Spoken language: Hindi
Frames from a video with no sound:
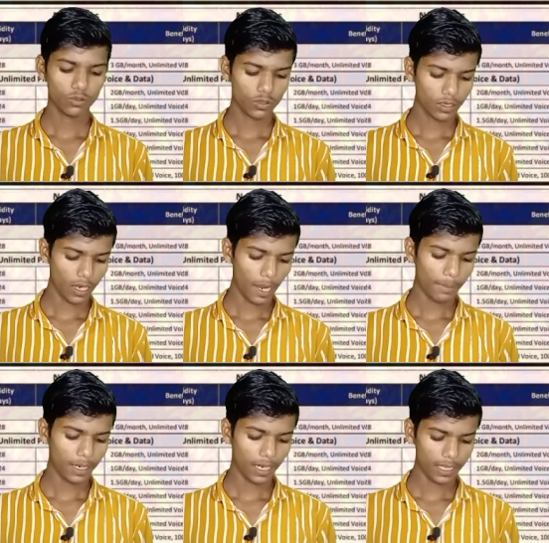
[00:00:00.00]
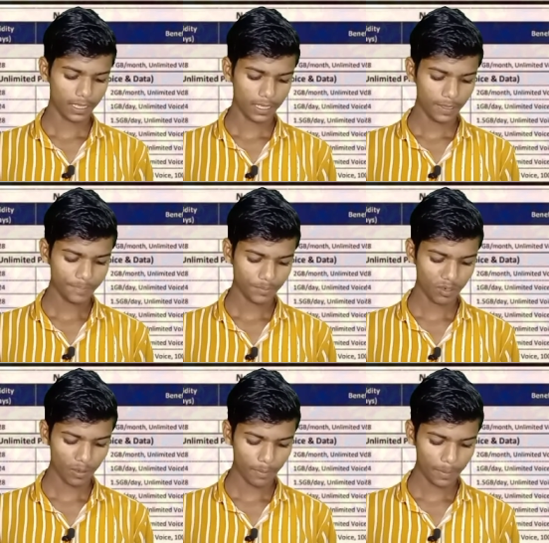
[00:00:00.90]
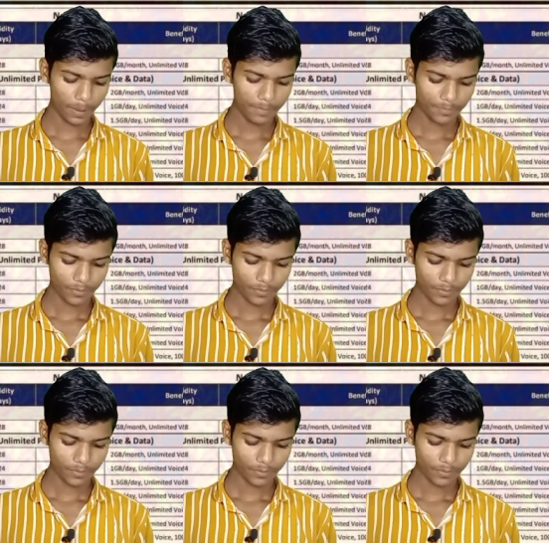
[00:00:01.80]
जो आप डलाते थे मोबाइल में अपने